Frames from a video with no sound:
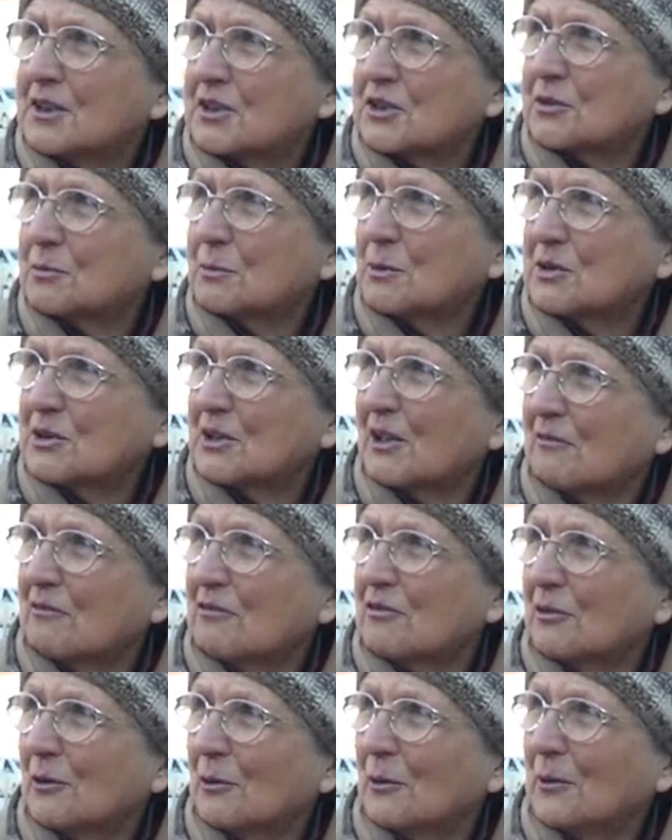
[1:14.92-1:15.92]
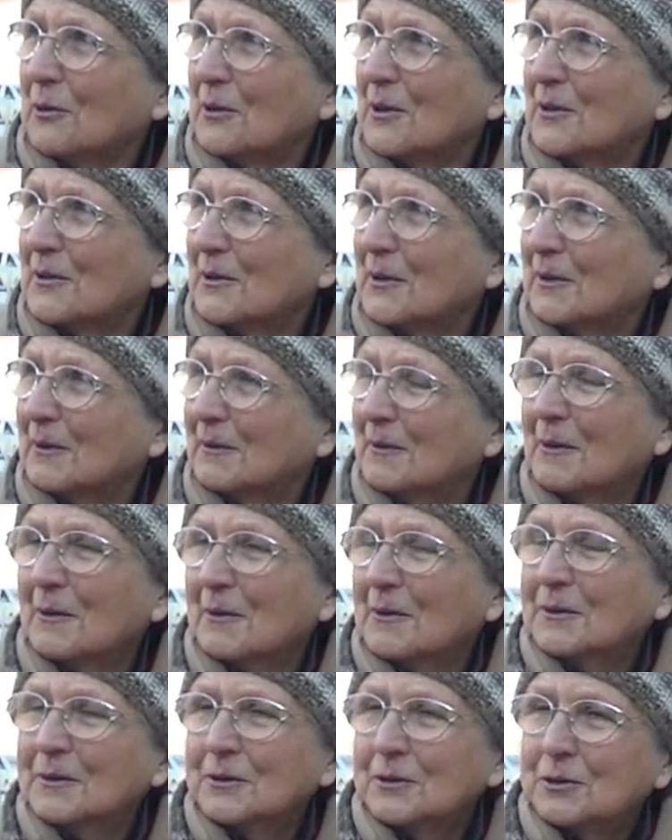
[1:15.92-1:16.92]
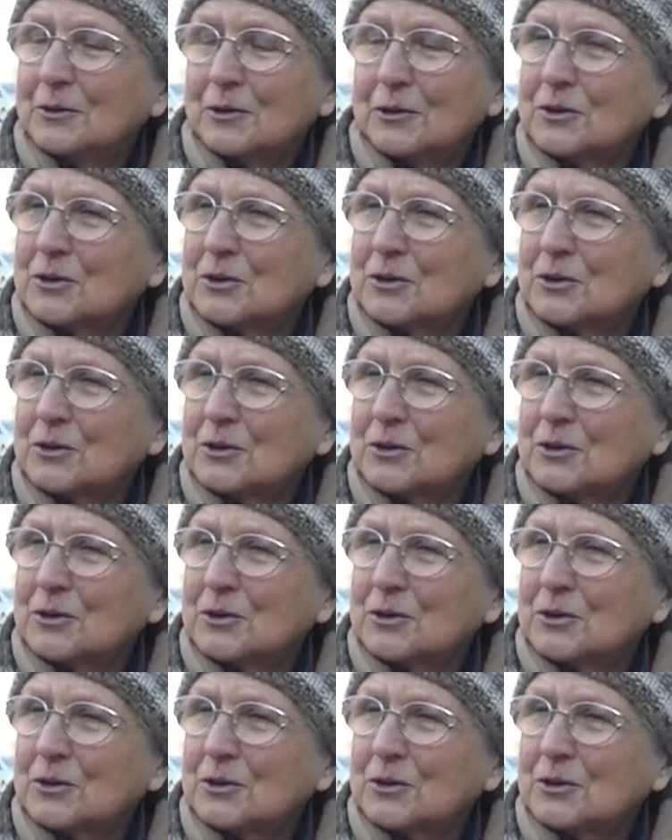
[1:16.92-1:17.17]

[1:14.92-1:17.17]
ich mich freue? Nee,